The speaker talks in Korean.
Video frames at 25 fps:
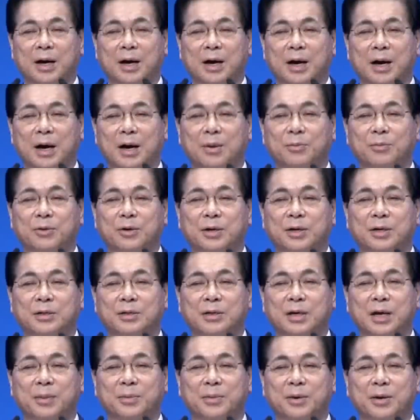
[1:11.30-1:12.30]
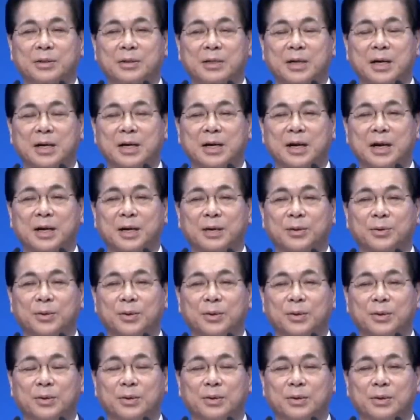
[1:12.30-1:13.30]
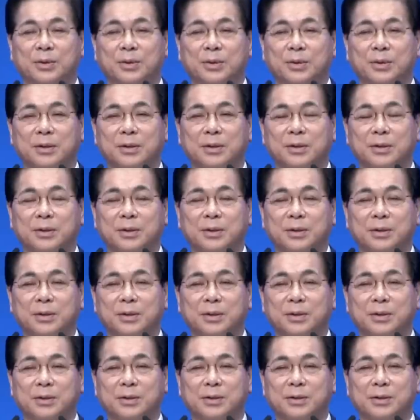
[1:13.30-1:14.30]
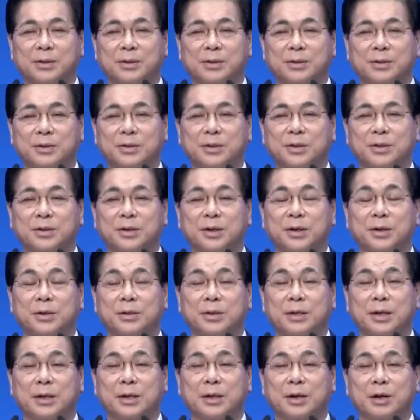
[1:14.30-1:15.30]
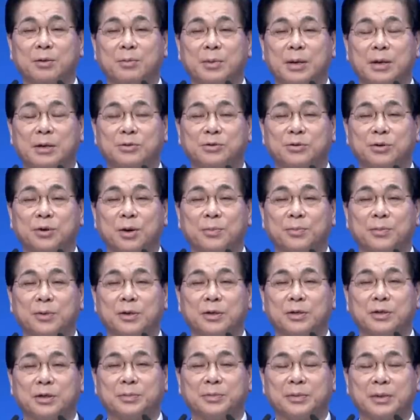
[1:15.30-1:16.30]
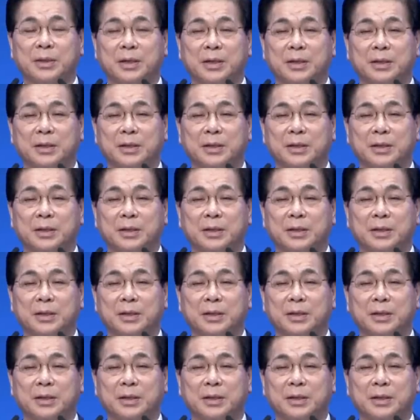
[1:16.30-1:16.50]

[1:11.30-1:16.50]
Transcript: 아무리 이슬람 역사가 강해도 성령 의 역사를 가로막을 수가 없는 것입니다.